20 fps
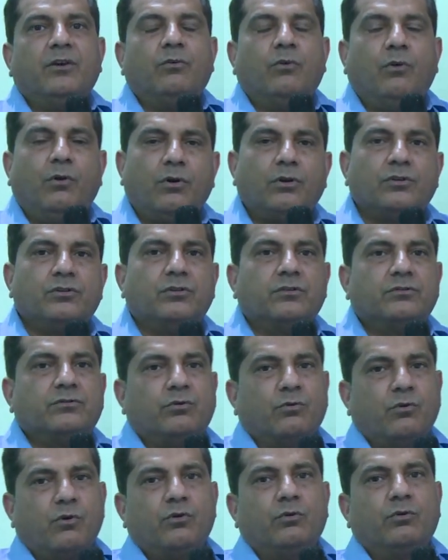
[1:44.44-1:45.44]
और जो
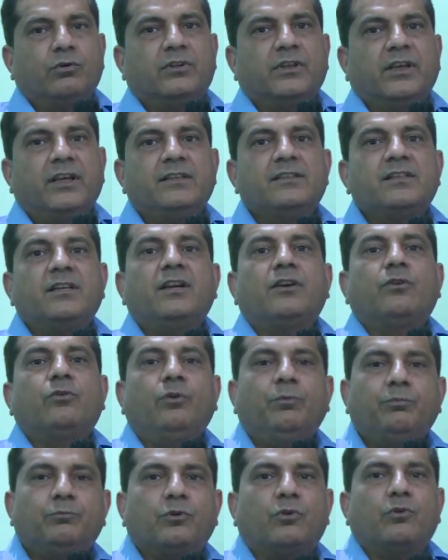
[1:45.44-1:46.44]
रोग होते हैं जिन्हें
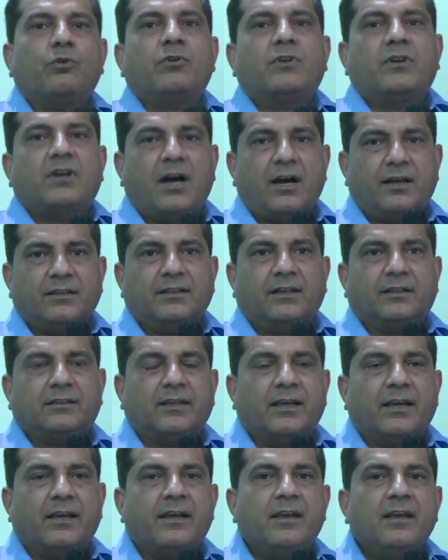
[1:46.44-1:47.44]
गुप्त रोग कहा जाता
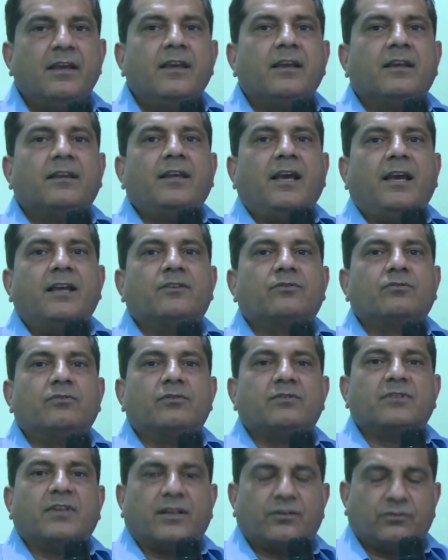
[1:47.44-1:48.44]
है क्या इसको
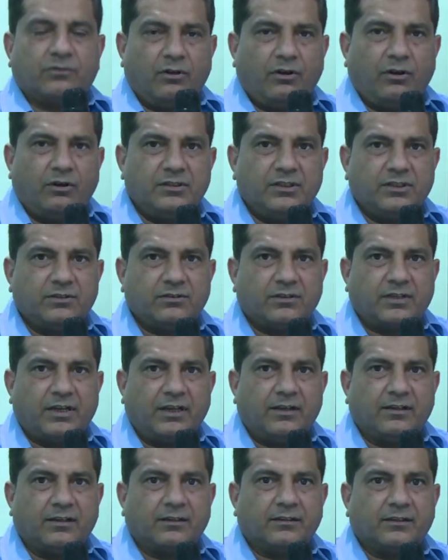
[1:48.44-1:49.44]
सेक्सोलॉजिस्ट ठीक
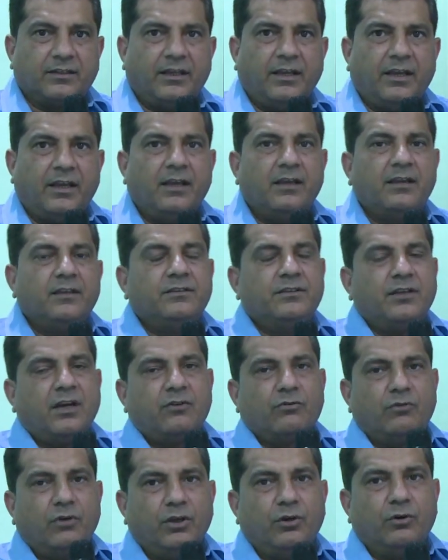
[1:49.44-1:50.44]
करते हैं या
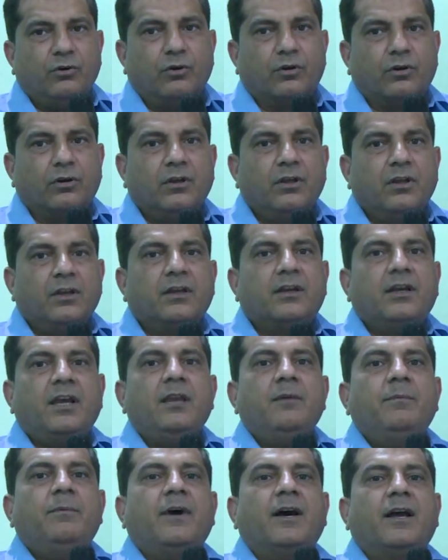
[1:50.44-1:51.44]
कोई और कई
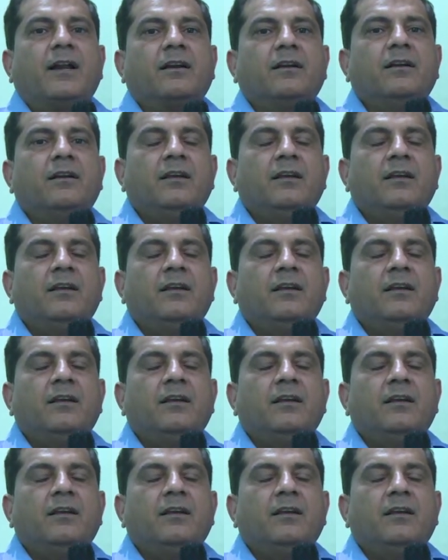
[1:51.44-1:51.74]
बार